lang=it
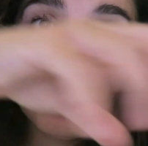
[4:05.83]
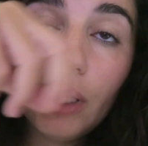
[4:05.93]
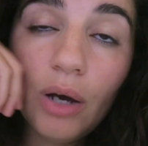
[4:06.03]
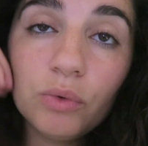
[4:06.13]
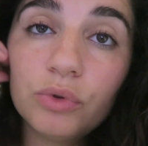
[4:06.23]

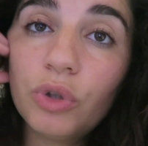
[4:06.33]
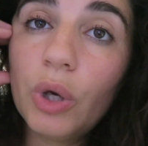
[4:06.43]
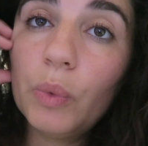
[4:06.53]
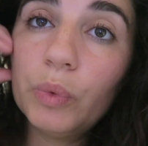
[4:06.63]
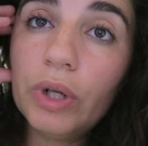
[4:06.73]
e
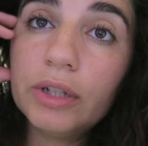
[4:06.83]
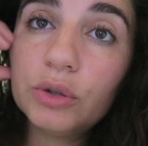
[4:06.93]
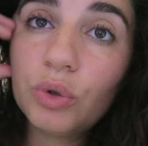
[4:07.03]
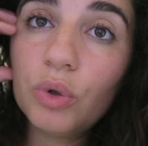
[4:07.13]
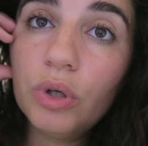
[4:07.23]
anche un
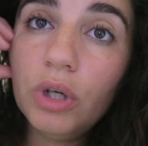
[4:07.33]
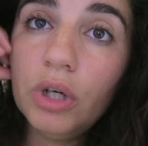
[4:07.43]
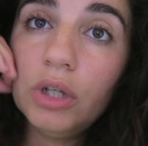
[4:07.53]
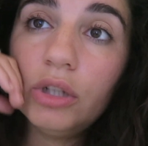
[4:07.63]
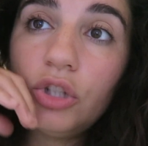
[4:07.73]
altro,
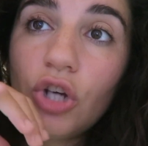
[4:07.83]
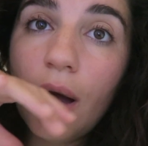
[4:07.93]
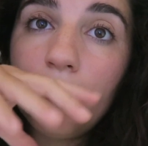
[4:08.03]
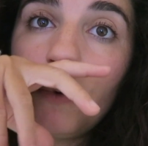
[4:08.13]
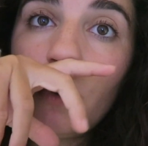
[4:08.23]

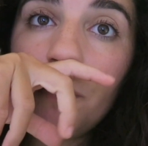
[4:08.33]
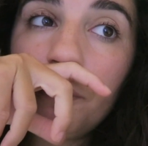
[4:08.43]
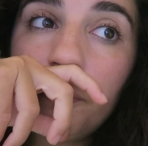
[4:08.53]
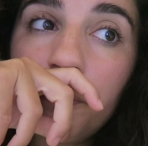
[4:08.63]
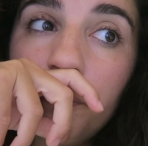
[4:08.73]
diciamo,
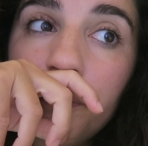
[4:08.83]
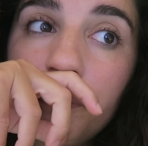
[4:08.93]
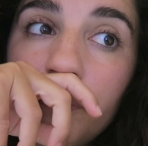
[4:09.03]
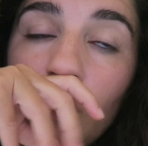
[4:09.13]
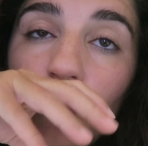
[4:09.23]

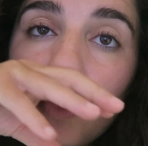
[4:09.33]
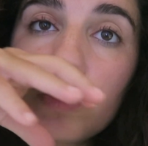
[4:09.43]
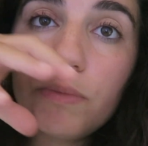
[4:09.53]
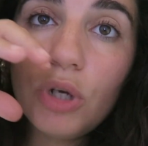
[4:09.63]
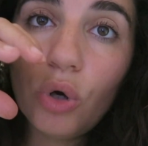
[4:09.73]
um, uno
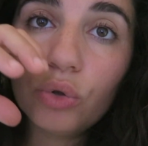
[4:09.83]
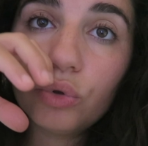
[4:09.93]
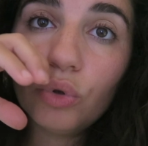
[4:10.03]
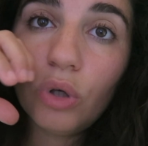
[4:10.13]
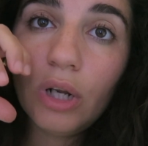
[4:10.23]

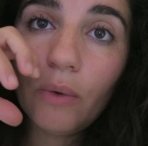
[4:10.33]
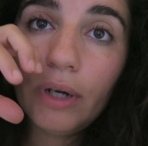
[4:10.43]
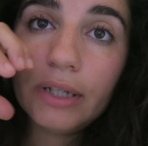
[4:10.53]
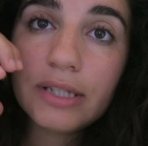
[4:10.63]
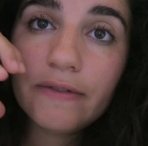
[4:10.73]
spinotto alla
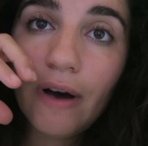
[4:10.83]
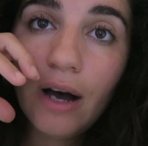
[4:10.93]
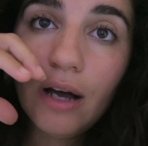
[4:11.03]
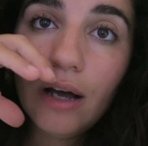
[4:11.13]
quale si va